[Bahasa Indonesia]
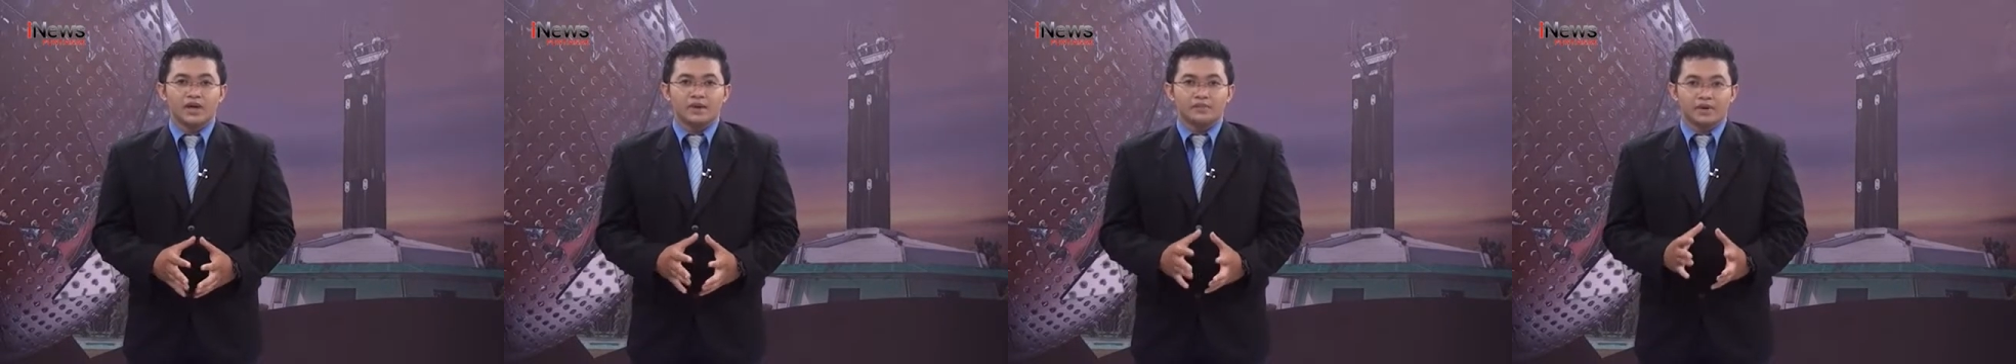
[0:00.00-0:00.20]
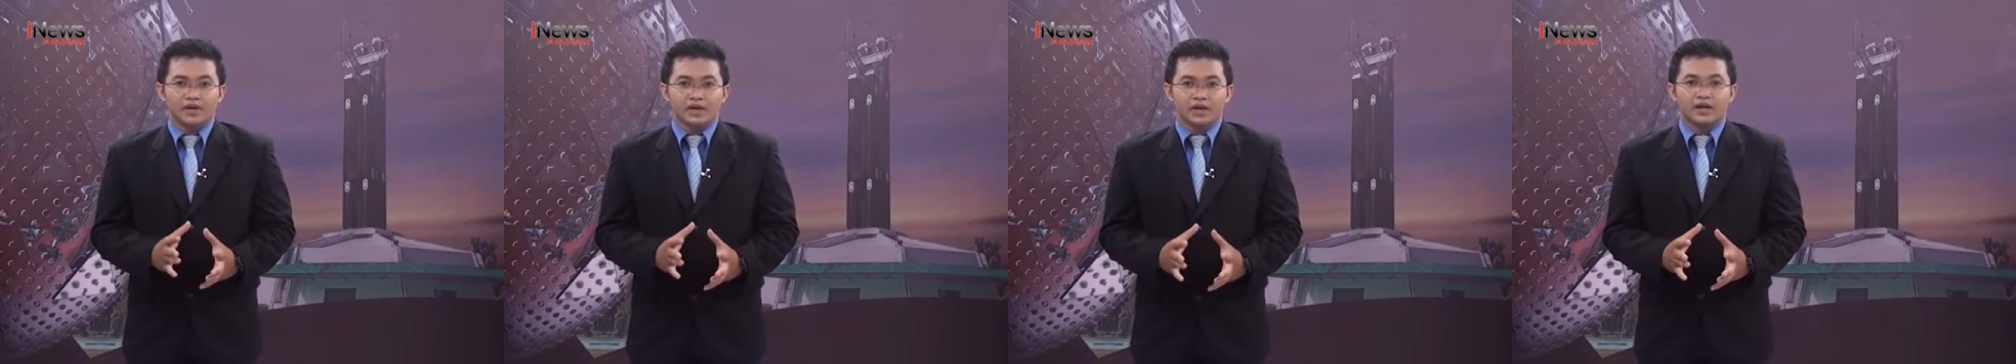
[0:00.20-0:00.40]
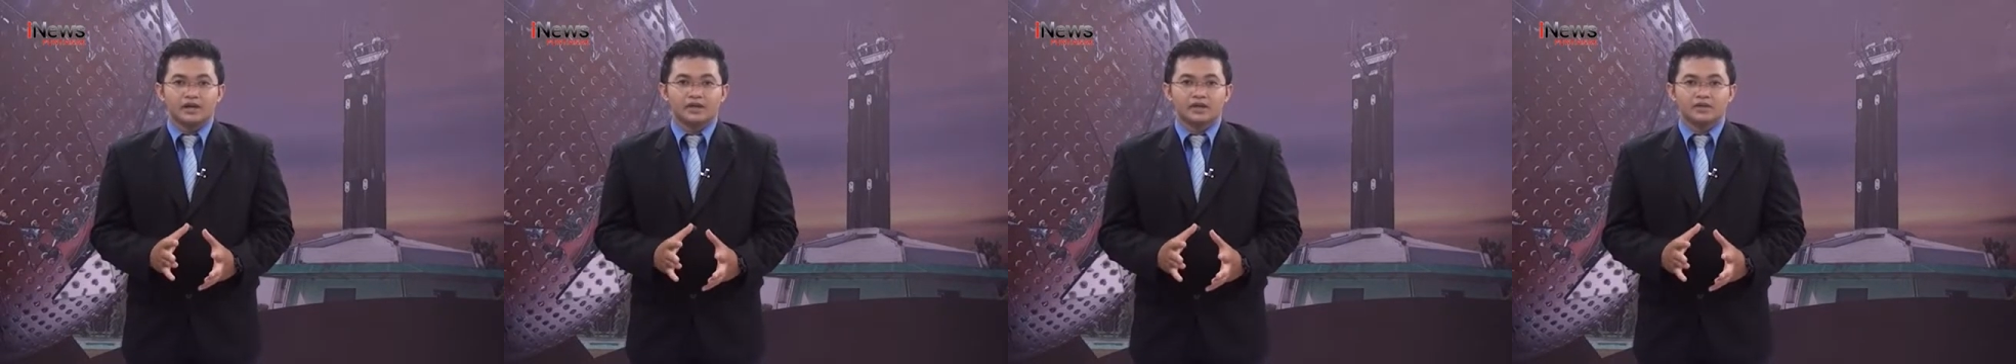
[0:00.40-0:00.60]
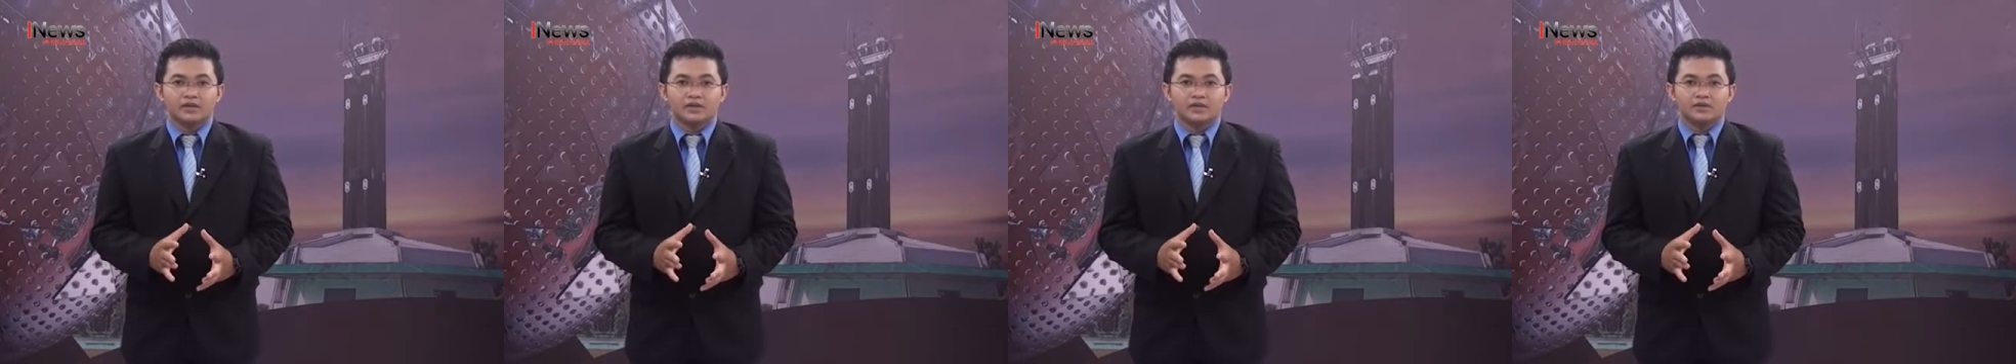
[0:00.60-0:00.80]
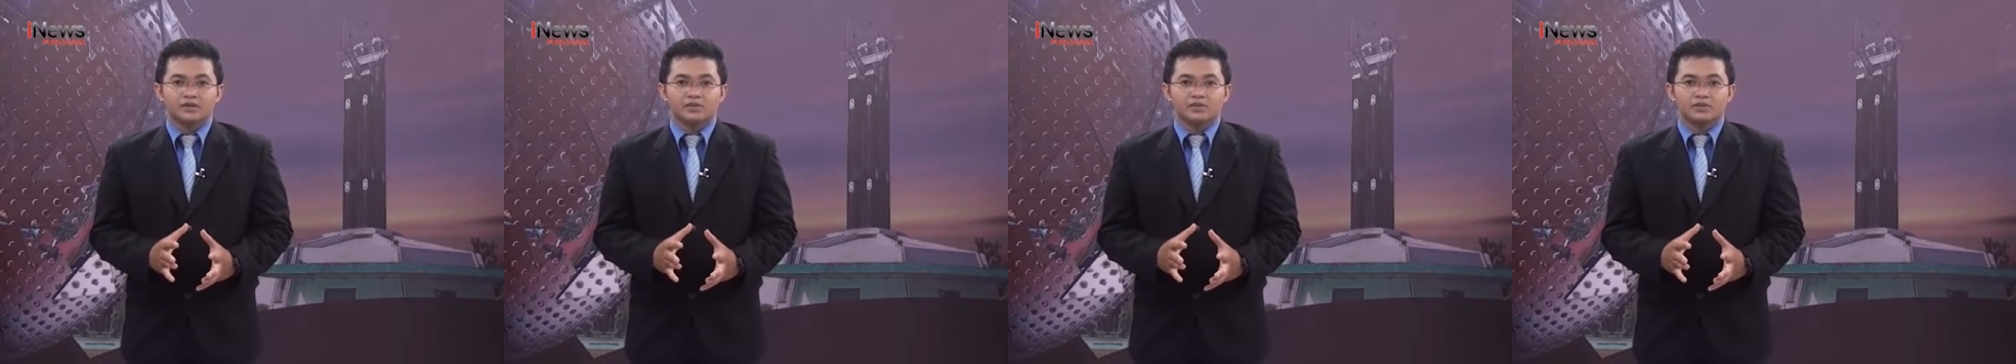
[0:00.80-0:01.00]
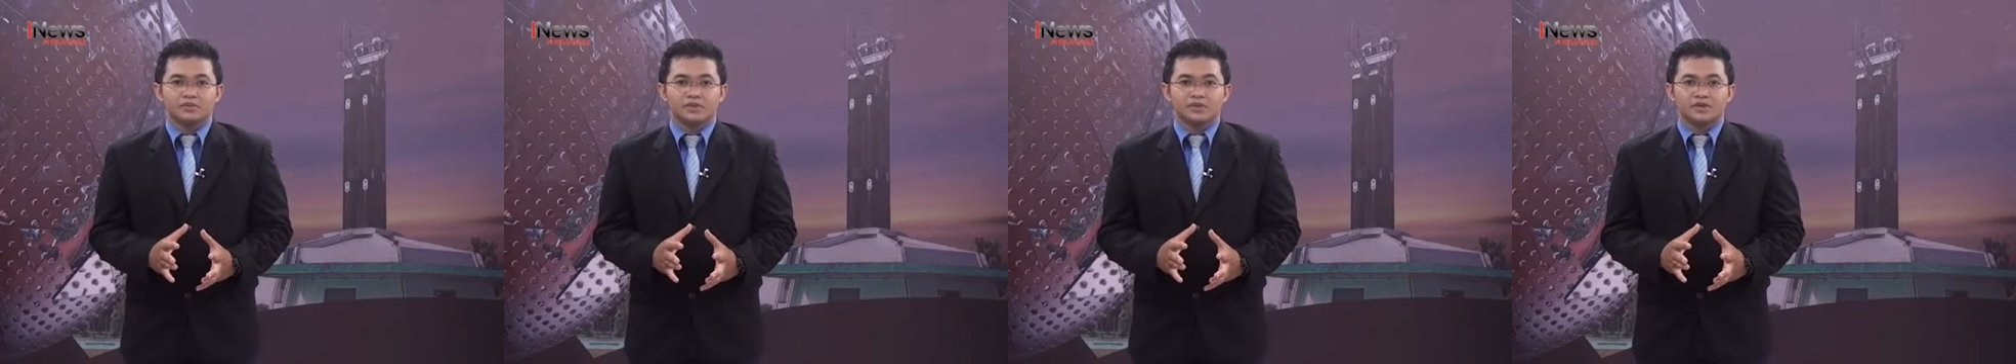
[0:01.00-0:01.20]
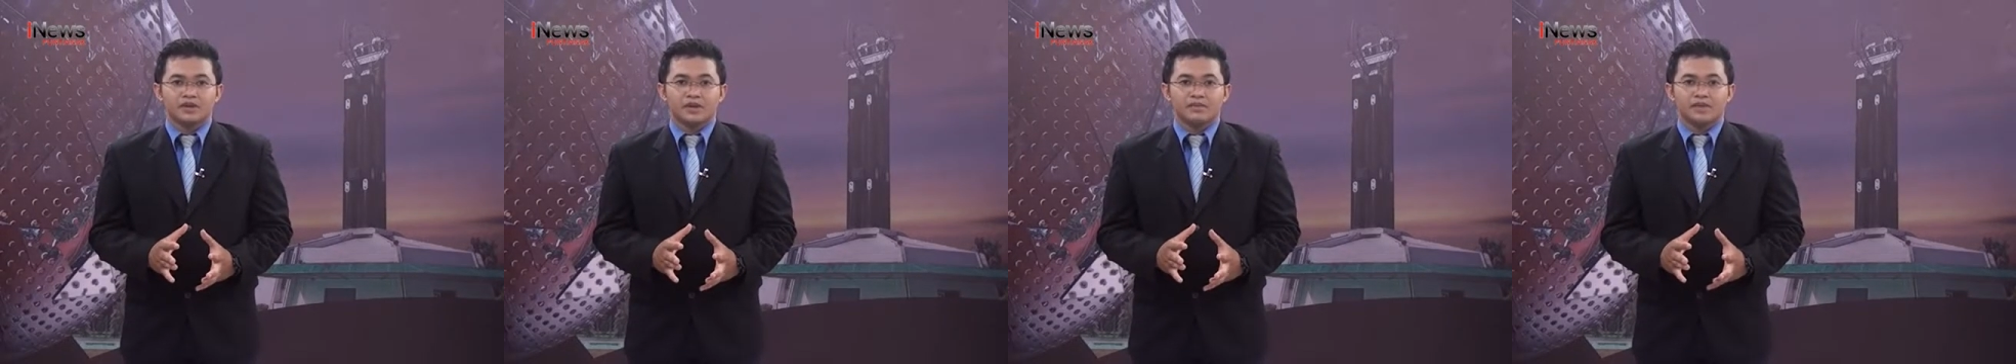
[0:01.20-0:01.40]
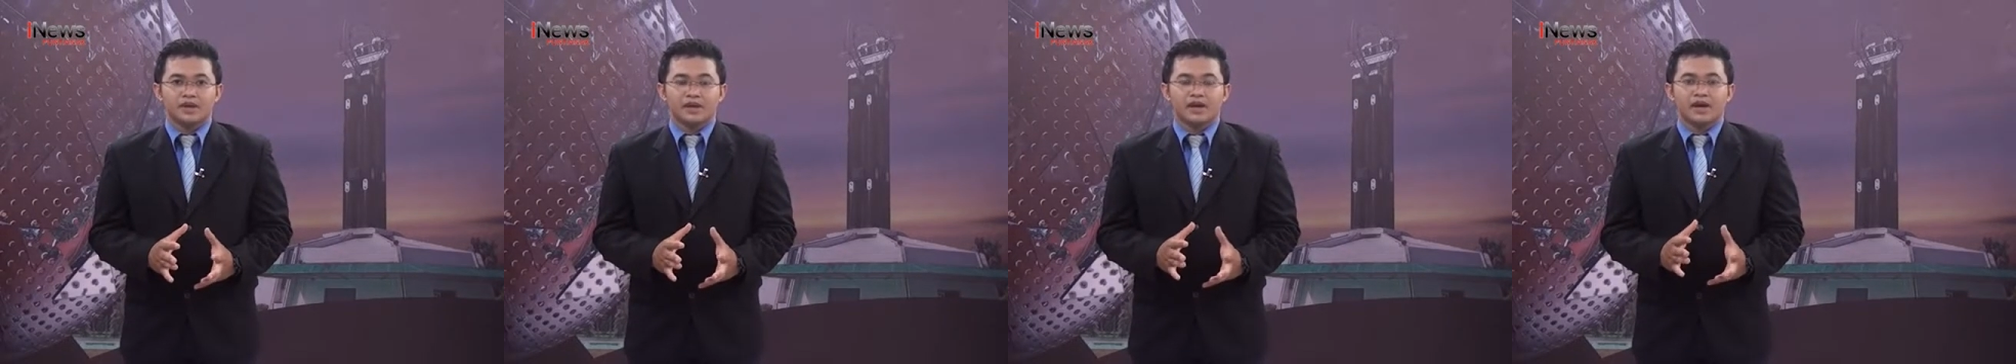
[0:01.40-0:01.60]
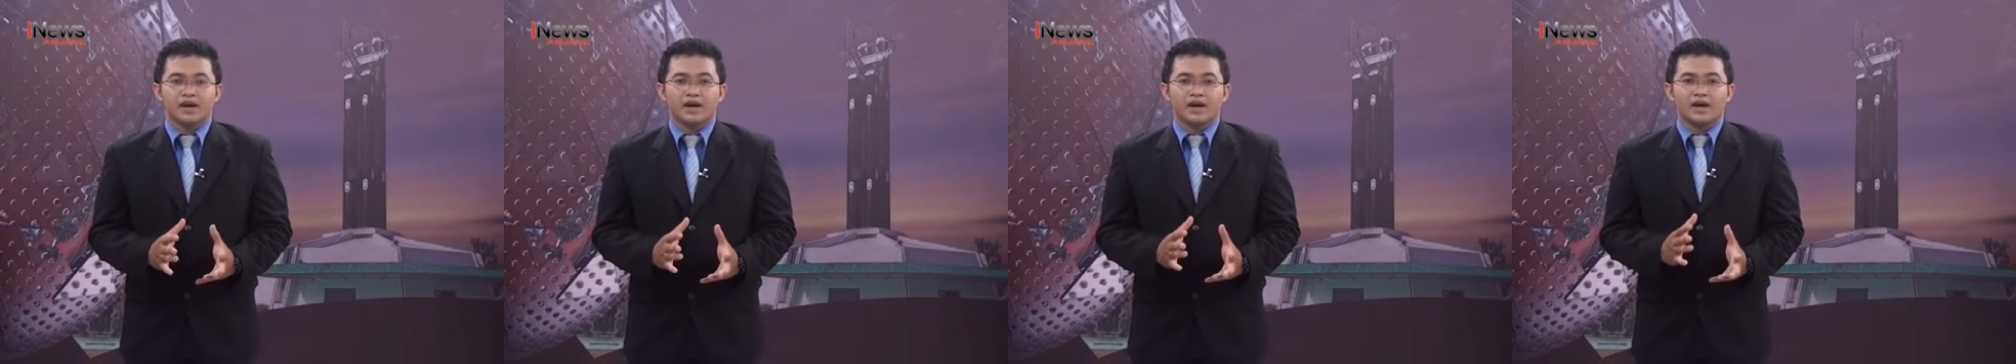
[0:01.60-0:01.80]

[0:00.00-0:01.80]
Peningkatan tersebut mencapai